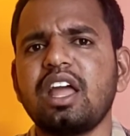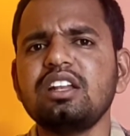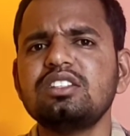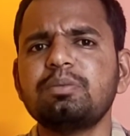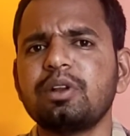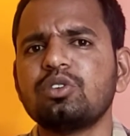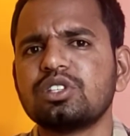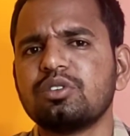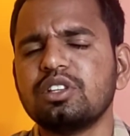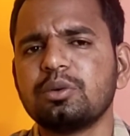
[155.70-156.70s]
நான்சி
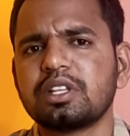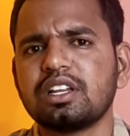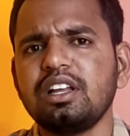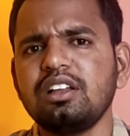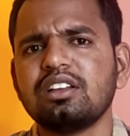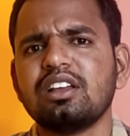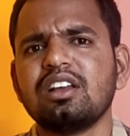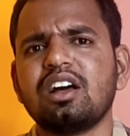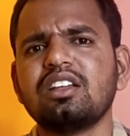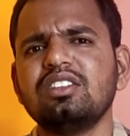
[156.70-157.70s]
பெலோசி வந்து பார்த்திங்கன்னா
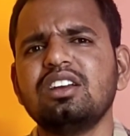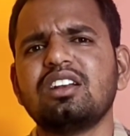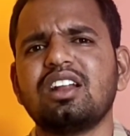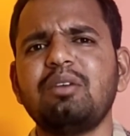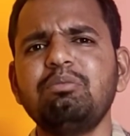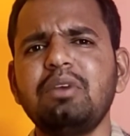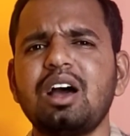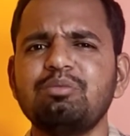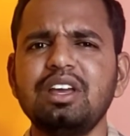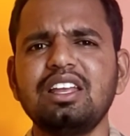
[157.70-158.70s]
அதாவது நம்ம
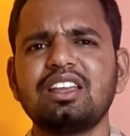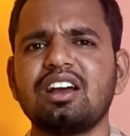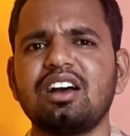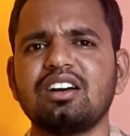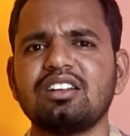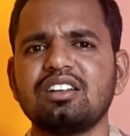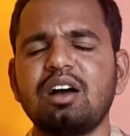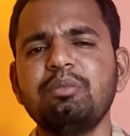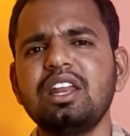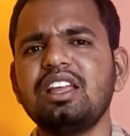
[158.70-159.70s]
அமெரிக்கா
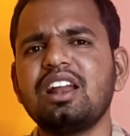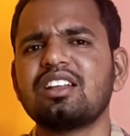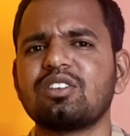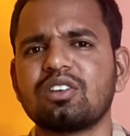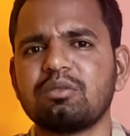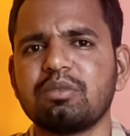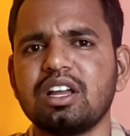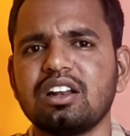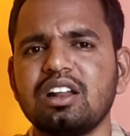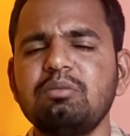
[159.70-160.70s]
அமெரிக்காவில் இருக்கிறோம்
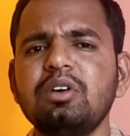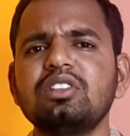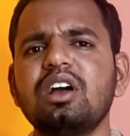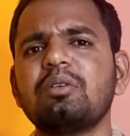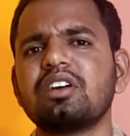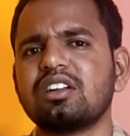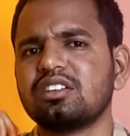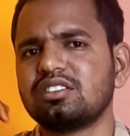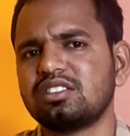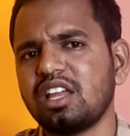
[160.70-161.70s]
நம்ம நம்ம வந்து
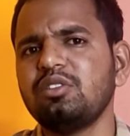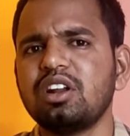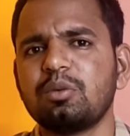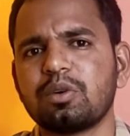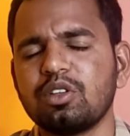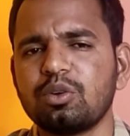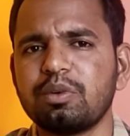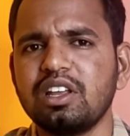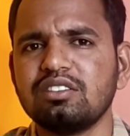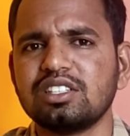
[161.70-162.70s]
அவங்க தைவானுக்கு போகிறது
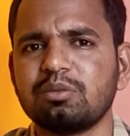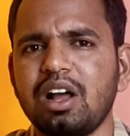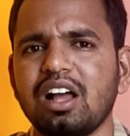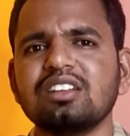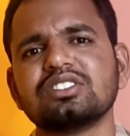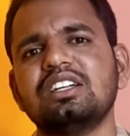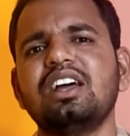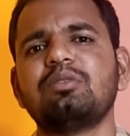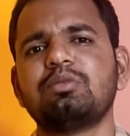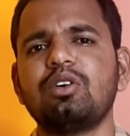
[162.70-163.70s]
ஒரு பெரிய விஷயமா
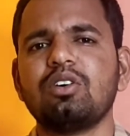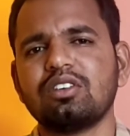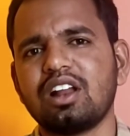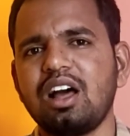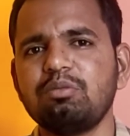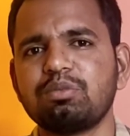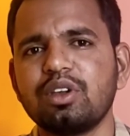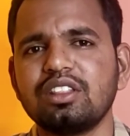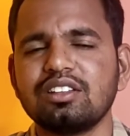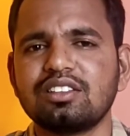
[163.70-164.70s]
ஓ நான்
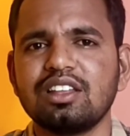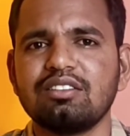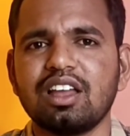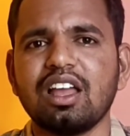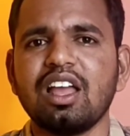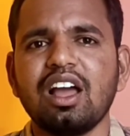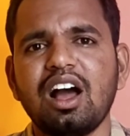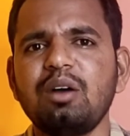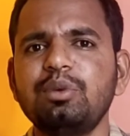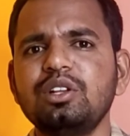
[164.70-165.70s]
போய் தான் தீருவேன்
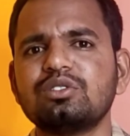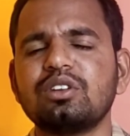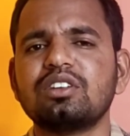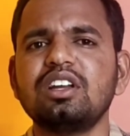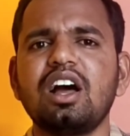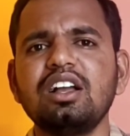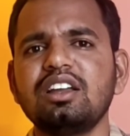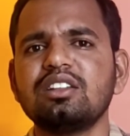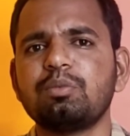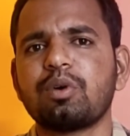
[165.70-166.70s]
அப்படின்னு சொல்லிட்டு
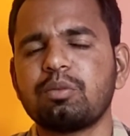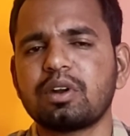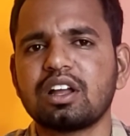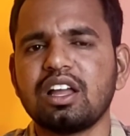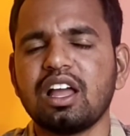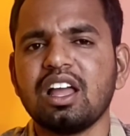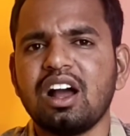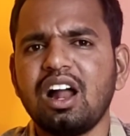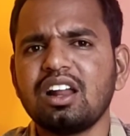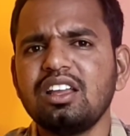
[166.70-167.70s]
அங்கேருந்து புறப்படுறாங்க
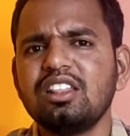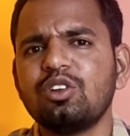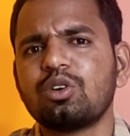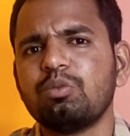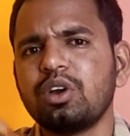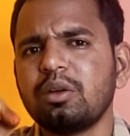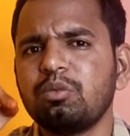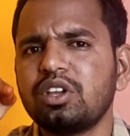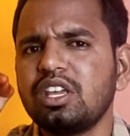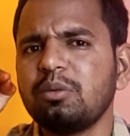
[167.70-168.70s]
ஆனால் இதில் ஒரு
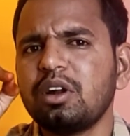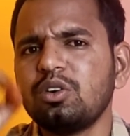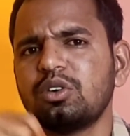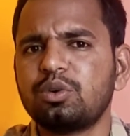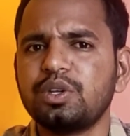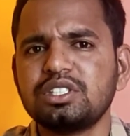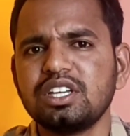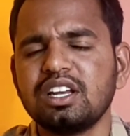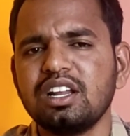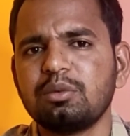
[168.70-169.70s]
முக முக்கியமான ஒரு
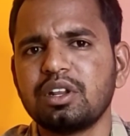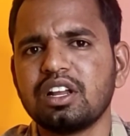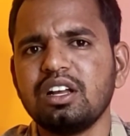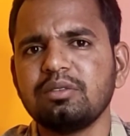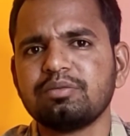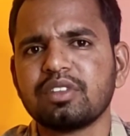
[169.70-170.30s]
ட்விஸ்ட் என்ன அப்படின்னா